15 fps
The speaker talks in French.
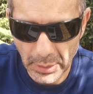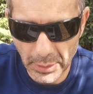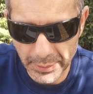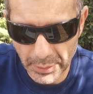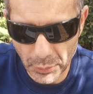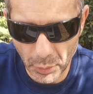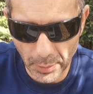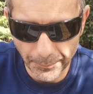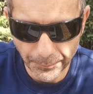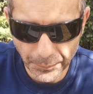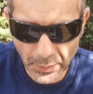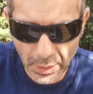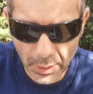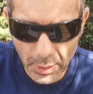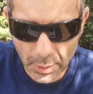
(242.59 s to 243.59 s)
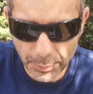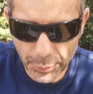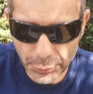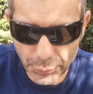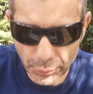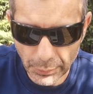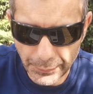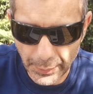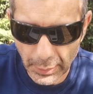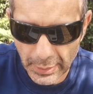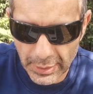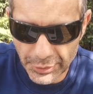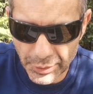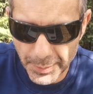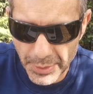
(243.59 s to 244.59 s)
Ah d'accord. Peux-tu nous faire un
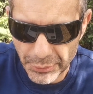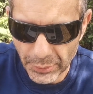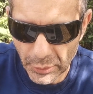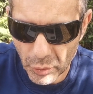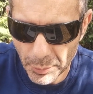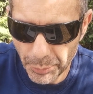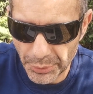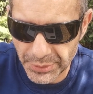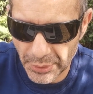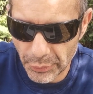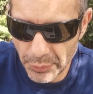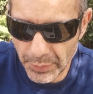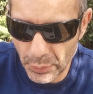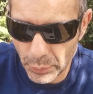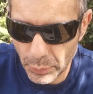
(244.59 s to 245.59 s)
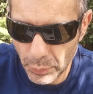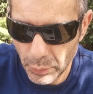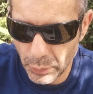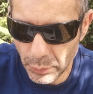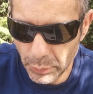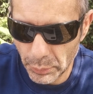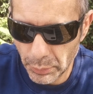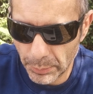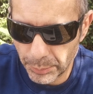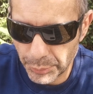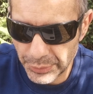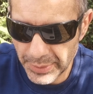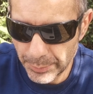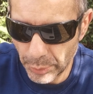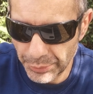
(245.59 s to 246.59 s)
classement sur les composants de vélo
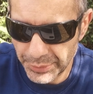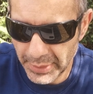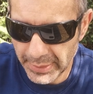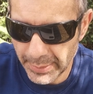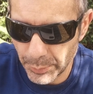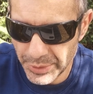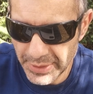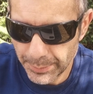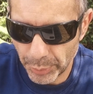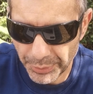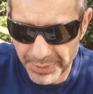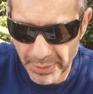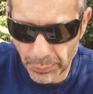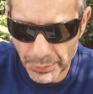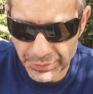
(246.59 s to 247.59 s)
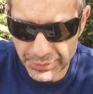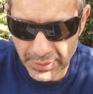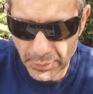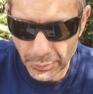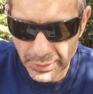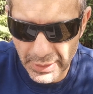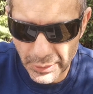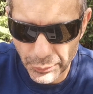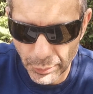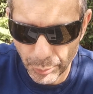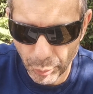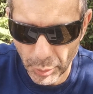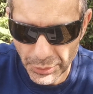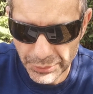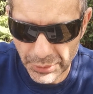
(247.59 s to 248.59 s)
plus importants et moins importants concernant le gain de
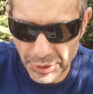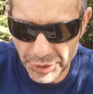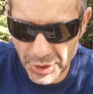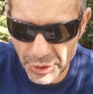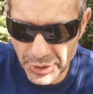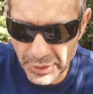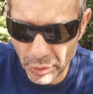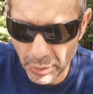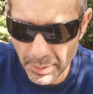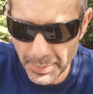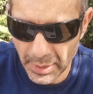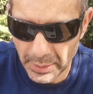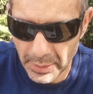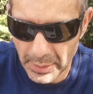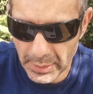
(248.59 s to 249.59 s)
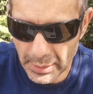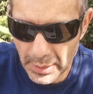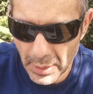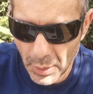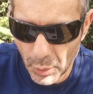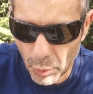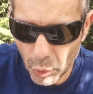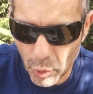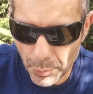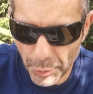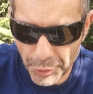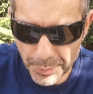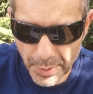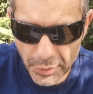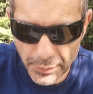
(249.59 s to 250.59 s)
poids, ce qui change énormément le
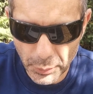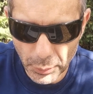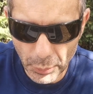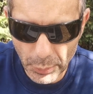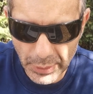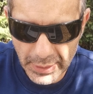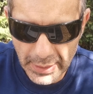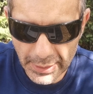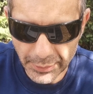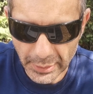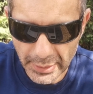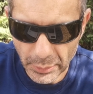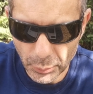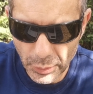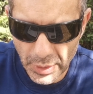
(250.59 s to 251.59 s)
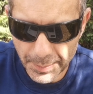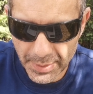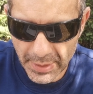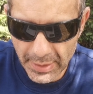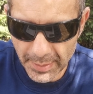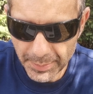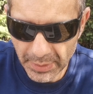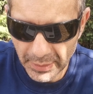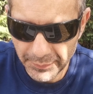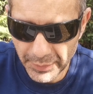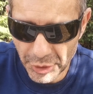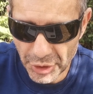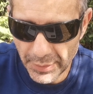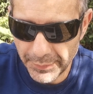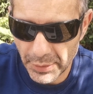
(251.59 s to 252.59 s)
comportement du vélo, le cadre, les roues, les pédales, les
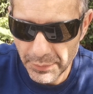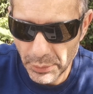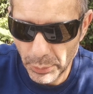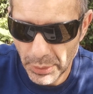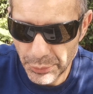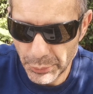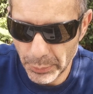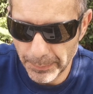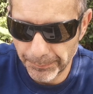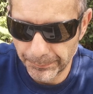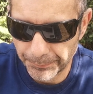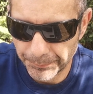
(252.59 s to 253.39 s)
périphériques J'avais fait une vidéo là-dessus.